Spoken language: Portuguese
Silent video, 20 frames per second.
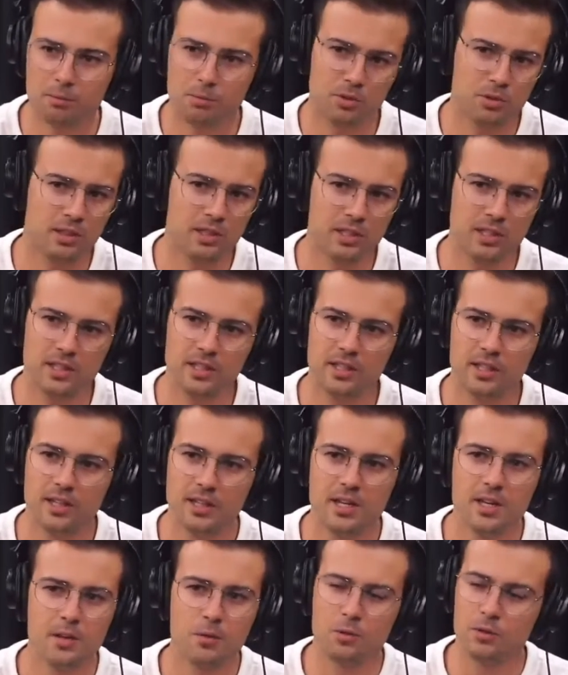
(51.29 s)
porque
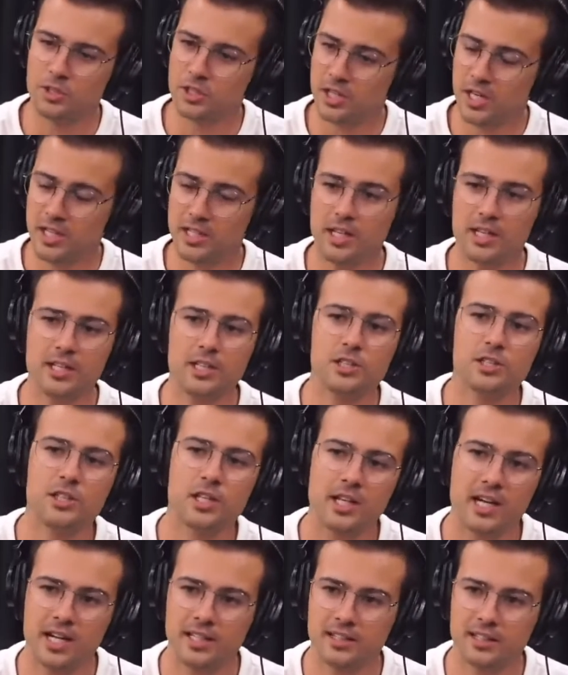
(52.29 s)
quando você chegar na linha de
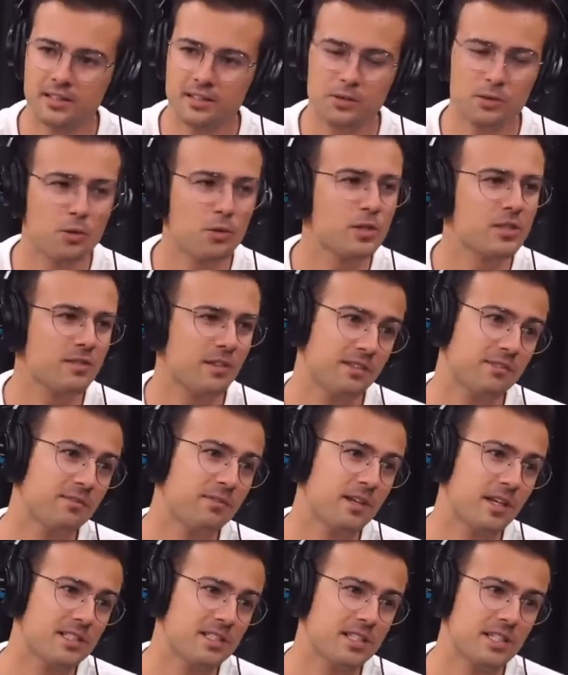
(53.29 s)
chegada, a única coisa que você vai
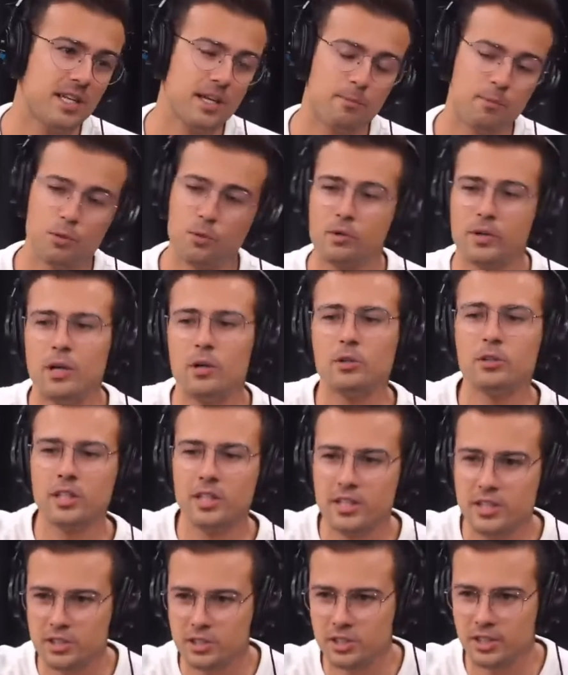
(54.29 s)
fazer é procurar outra
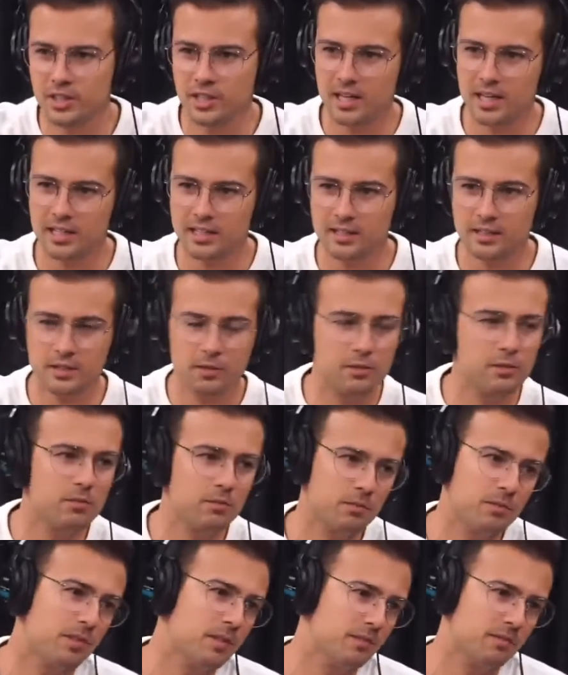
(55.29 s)
linha de chegada
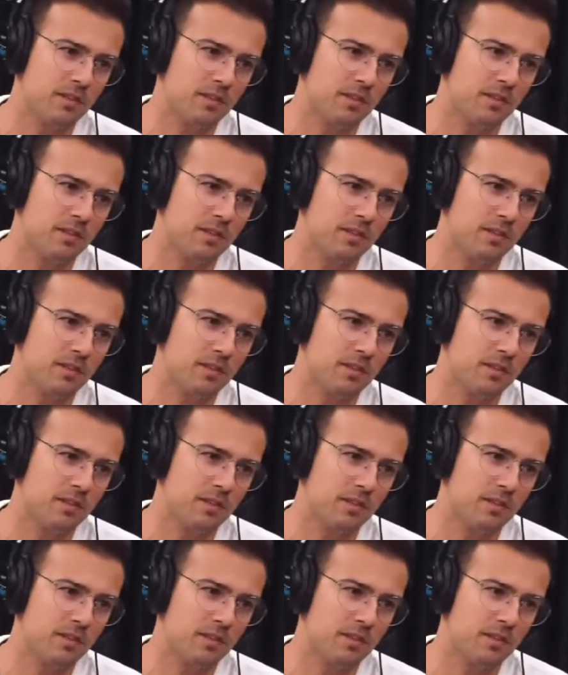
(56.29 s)
e,